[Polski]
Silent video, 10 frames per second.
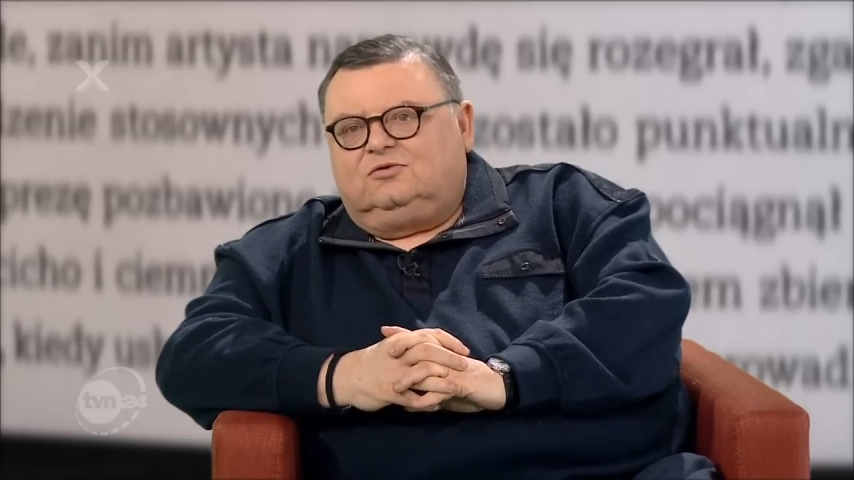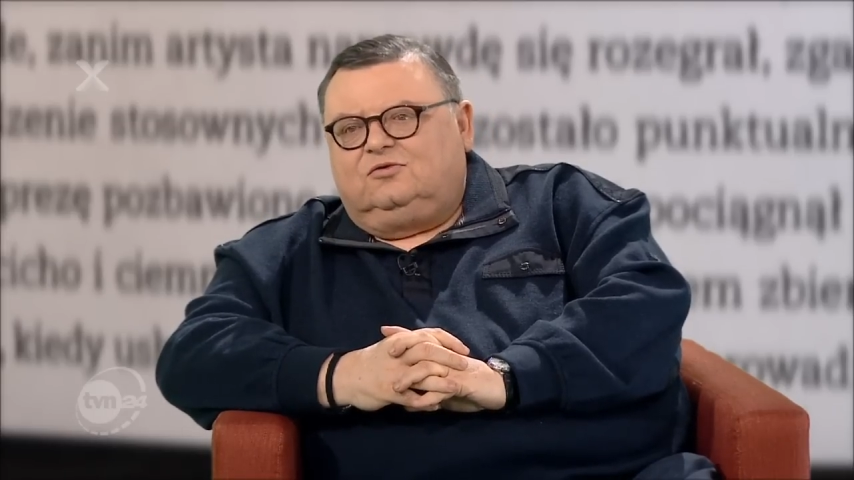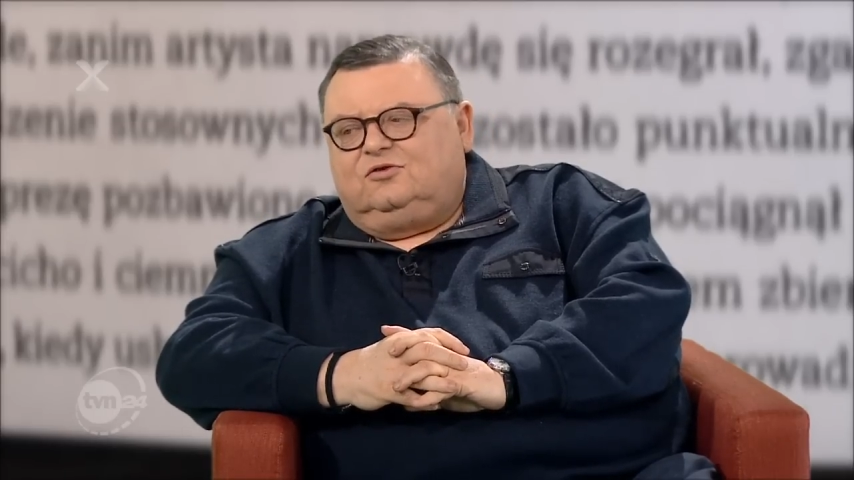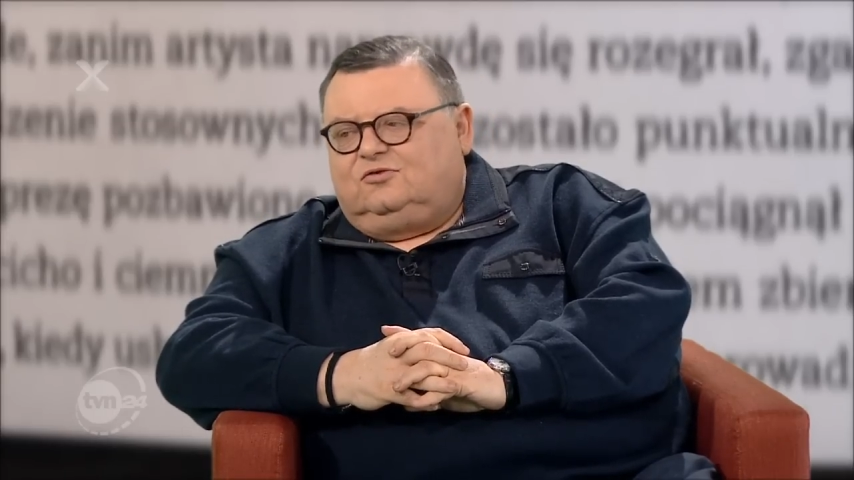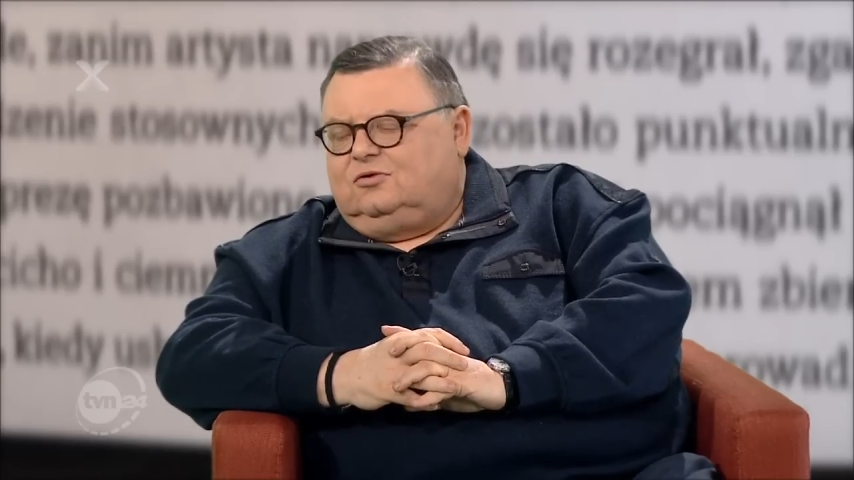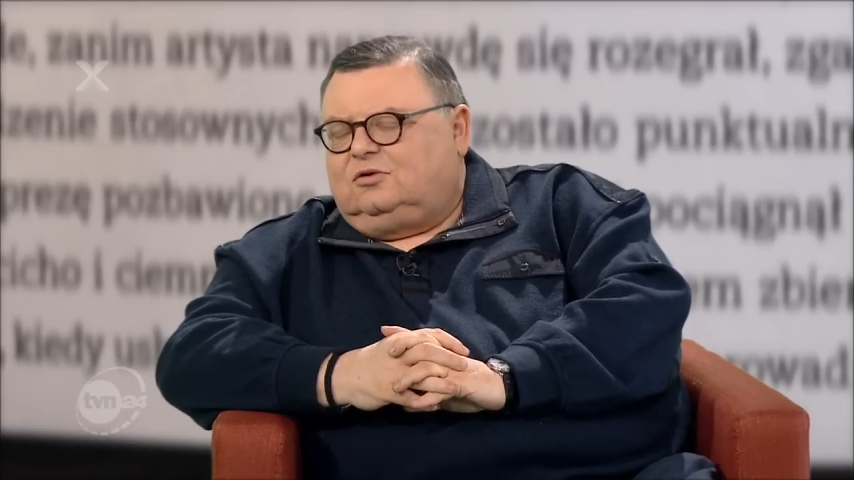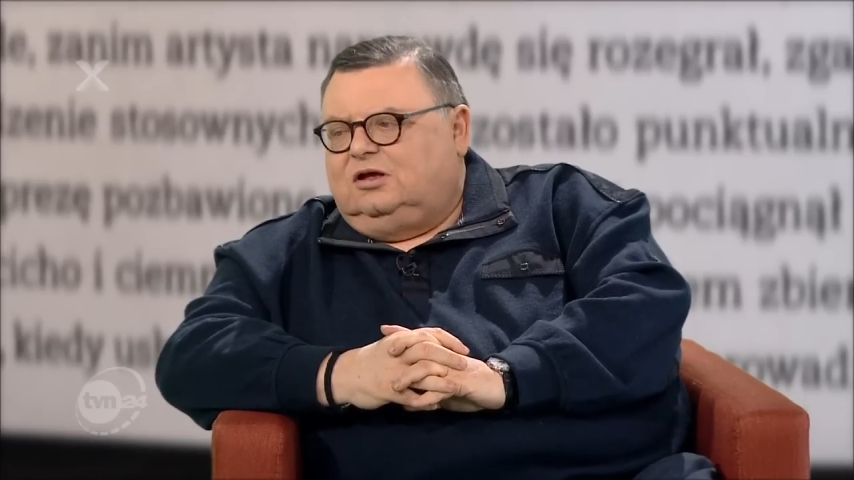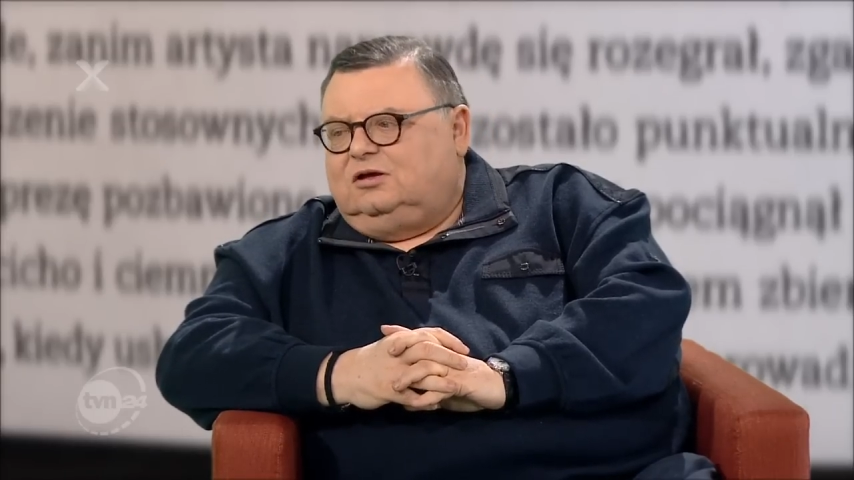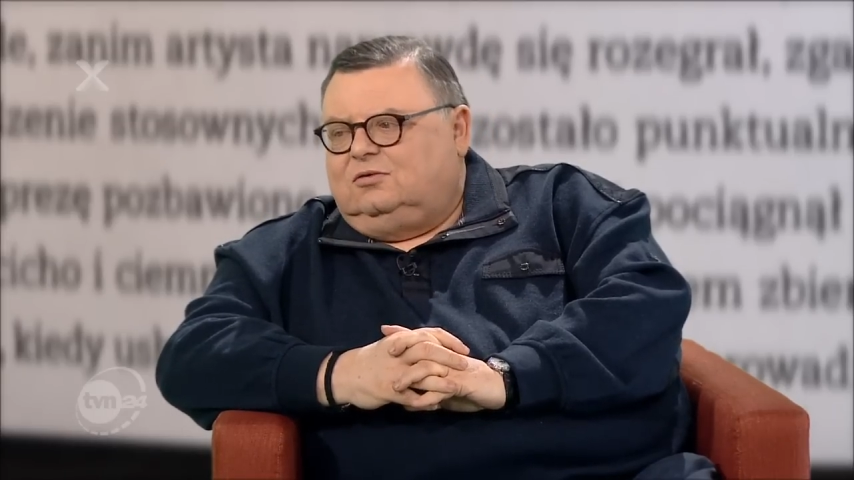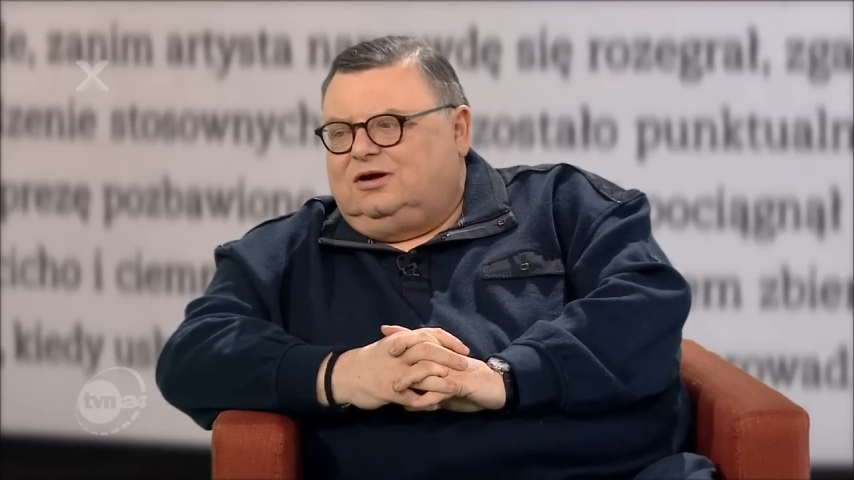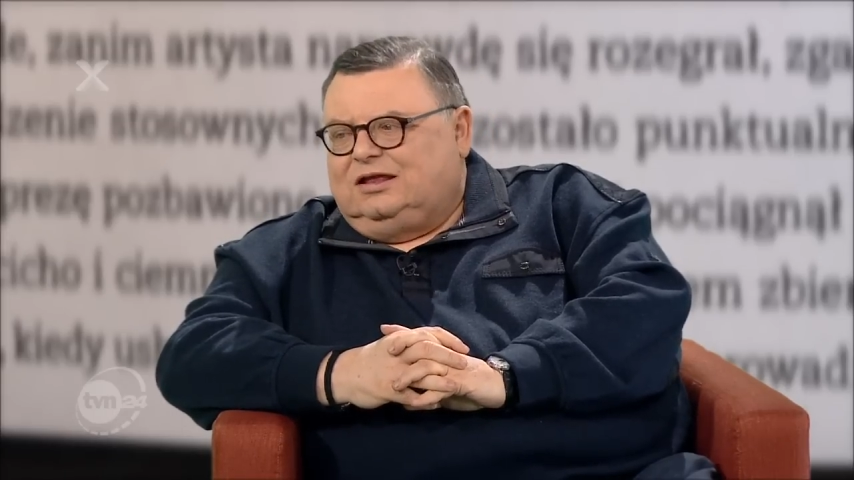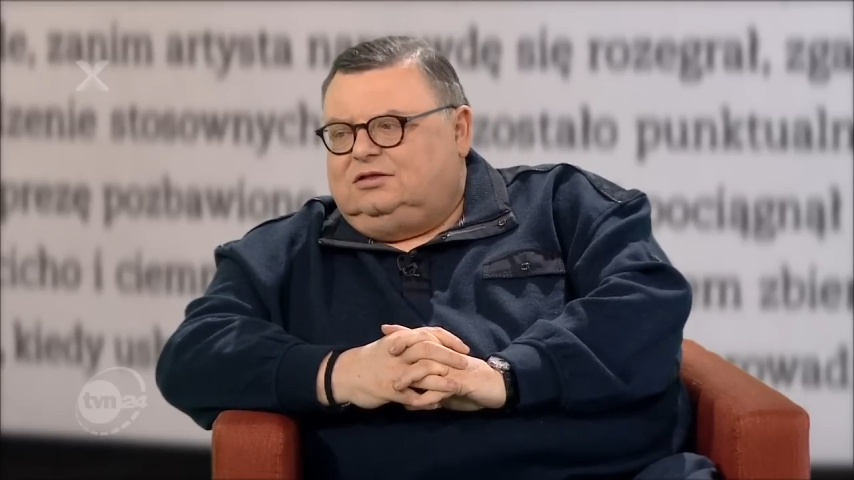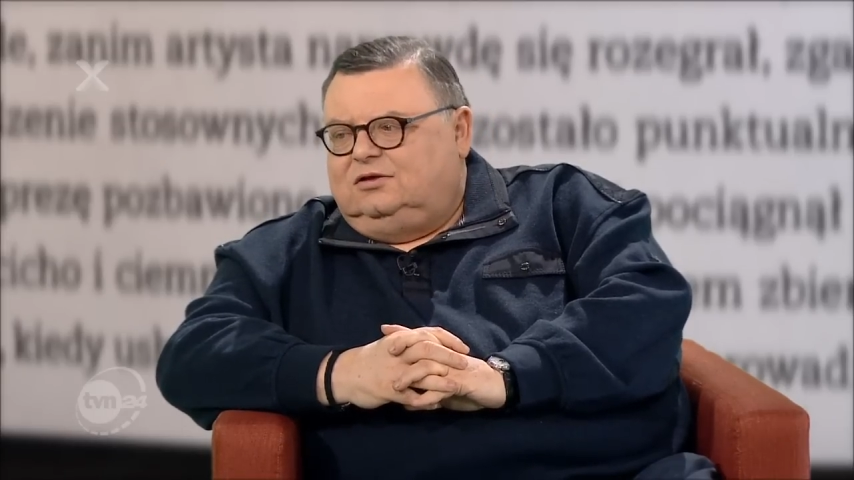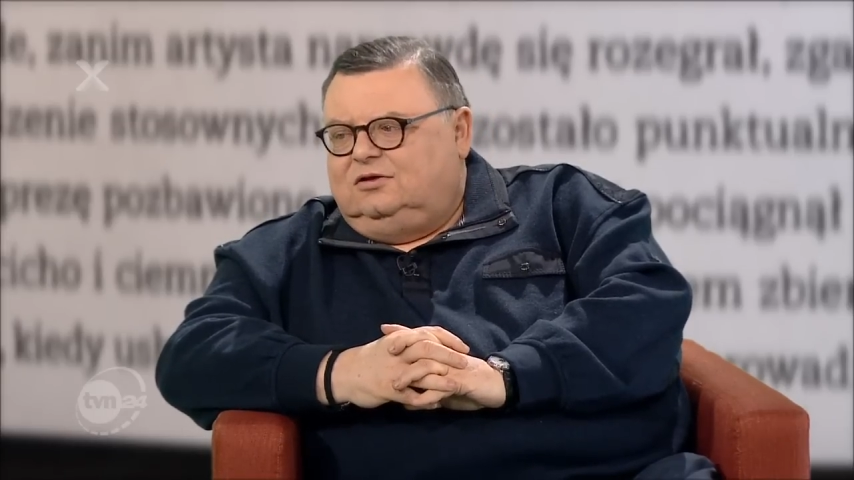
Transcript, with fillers: którzy szukają rady.